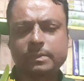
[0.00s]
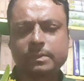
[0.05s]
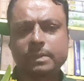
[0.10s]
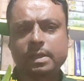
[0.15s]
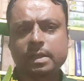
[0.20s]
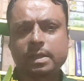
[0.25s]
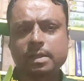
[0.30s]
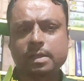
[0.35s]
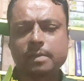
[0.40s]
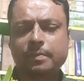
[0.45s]

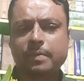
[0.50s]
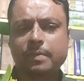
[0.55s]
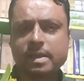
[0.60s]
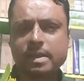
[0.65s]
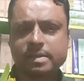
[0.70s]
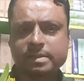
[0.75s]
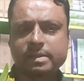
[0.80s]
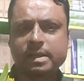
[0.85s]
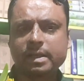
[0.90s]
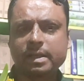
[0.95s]
একটা
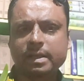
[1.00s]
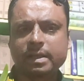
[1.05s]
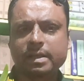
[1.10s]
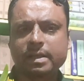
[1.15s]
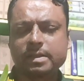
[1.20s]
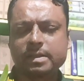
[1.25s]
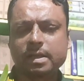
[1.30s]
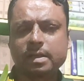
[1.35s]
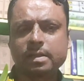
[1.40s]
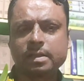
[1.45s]
ফার্স্ট ইয়ারের
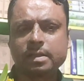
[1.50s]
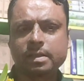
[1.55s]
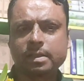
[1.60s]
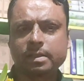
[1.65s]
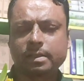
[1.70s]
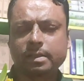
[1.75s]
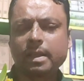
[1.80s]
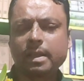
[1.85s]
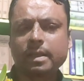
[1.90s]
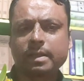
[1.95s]
রেজাল্ট
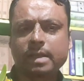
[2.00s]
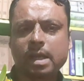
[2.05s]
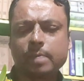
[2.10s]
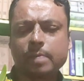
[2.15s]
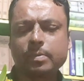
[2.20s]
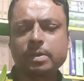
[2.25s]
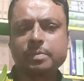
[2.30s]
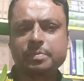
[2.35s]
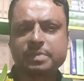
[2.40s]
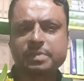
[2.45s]
তাই এটা
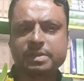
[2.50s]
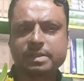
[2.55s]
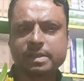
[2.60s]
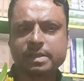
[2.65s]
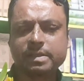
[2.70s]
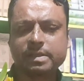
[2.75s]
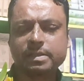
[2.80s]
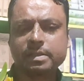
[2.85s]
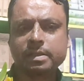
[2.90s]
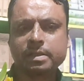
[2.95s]
আমার
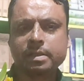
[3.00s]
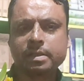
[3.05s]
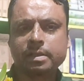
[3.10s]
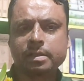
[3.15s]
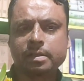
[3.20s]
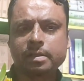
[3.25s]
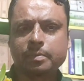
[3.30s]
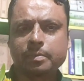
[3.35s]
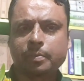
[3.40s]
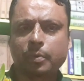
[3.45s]
বিশেষ
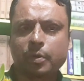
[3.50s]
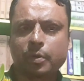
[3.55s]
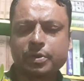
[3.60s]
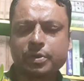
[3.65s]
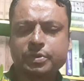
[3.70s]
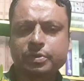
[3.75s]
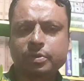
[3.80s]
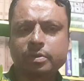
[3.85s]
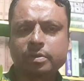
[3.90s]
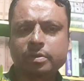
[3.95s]

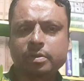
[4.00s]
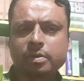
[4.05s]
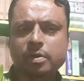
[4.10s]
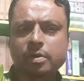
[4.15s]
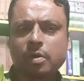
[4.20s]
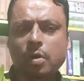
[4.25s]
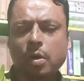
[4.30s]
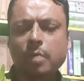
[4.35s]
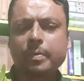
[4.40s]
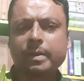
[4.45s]
প্রয়োজন
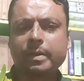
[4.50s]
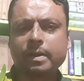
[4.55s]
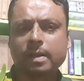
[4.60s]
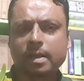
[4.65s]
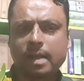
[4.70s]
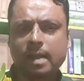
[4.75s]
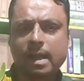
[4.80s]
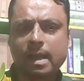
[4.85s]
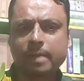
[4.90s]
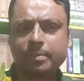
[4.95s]
হবে না
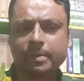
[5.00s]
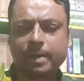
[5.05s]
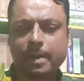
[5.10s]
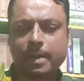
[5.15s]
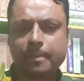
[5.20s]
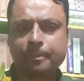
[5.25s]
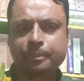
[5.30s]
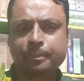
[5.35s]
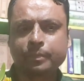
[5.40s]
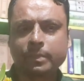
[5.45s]
লাগবে
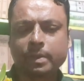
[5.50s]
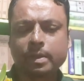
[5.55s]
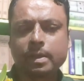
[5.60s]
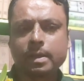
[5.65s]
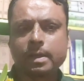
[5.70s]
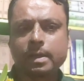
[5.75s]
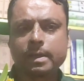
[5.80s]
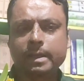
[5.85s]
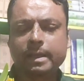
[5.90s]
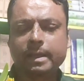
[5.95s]
না
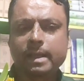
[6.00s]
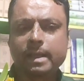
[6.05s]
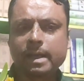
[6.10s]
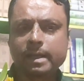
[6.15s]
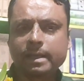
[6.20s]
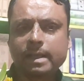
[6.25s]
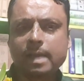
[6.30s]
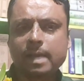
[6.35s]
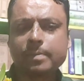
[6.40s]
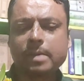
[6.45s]

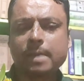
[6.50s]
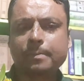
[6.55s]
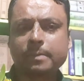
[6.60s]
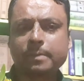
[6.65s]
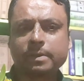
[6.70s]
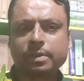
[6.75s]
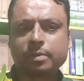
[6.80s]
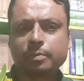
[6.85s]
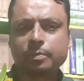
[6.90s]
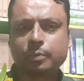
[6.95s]
এইখানেই আমি
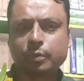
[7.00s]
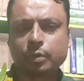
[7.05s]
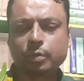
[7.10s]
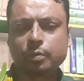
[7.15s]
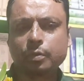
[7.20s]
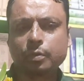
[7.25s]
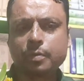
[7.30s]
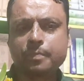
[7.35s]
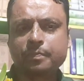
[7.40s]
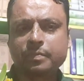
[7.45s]
আপনাদের
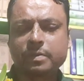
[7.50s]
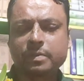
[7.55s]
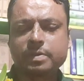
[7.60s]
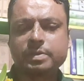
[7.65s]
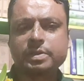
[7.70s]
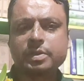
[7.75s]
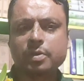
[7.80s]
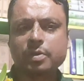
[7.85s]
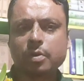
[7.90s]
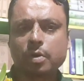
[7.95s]
বলবো
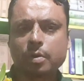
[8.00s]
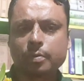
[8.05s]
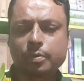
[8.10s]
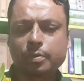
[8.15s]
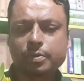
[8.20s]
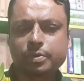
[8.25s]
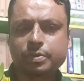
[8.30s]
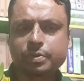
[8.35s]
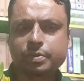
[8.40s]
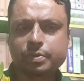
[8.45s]
যে
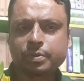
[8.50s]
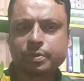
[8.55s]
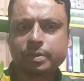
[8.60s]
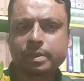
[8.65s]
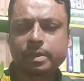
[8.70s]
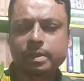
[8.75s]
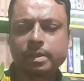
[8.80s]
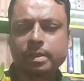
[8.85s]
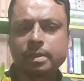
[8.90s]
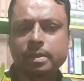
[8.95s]

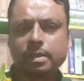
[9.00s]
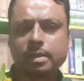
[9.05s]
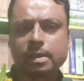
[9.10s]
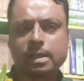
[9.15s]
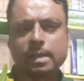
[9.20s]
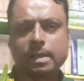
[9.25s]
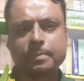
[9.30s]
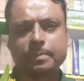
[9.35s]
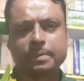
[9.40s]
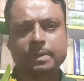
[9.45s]
অবশ্যই
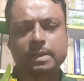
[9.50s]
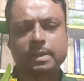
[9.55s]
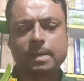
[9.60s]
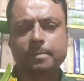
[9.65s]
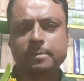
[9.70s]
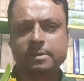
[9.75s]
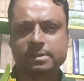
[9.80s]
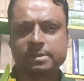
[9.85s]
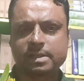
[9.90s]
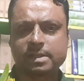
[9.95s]
আপনি
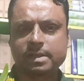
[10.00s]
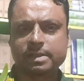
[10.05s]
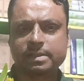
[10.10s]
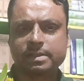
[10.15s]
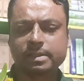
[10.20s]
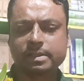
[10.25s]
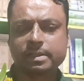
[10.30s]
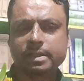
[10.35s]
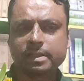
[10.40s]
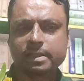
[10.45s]
আপনার স্টাডি
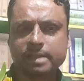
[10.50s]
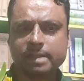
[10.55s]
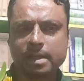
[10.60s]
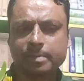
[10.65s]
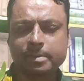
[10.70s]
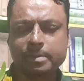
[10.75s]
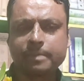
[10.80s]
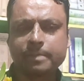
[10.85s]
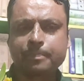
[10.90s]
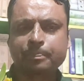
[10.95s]
সেন্টারে
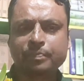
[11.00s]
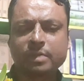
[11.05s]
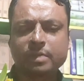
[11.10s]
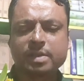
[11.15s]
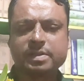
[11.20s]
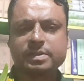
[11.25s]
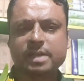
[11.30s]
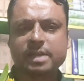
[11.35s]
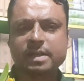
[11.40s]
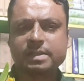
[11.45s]
যাবেন
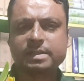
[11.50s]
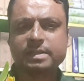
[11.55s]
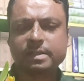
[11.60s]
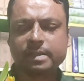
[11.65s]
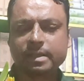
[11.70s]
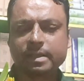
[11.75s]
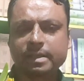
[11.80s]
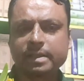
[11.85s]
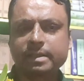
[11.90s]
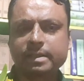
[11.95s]
স্টাডি
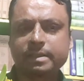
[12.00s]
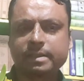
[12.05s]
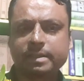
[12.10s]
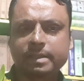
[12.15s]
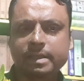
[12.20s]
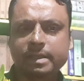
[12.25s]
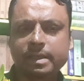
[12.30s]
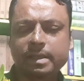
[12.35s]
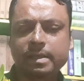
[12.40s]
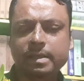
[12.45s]
সেন্টারে
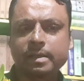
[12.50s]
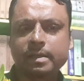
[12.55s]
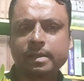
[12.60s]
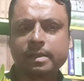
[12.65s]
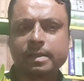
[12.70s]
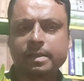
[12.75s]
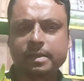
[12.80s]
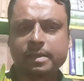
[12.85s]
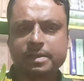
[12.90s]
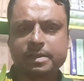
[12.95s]
গিয়ে
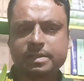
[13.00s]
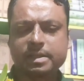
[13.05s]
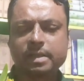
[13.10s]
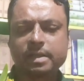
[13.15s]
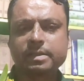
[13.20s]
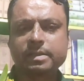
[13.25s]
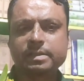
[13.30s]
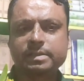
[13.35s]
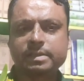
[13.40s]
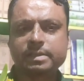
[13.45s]

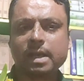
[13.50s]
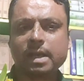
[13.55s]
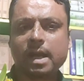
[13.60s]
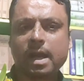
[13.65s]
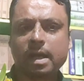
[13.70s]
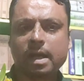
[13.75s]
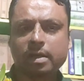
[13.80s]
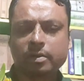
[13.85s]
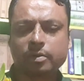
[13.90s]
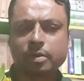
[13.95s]
রেজাল্টের যে
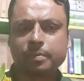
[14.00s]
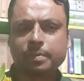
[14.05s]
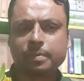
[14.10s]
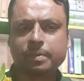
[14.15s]
হার্ড কপি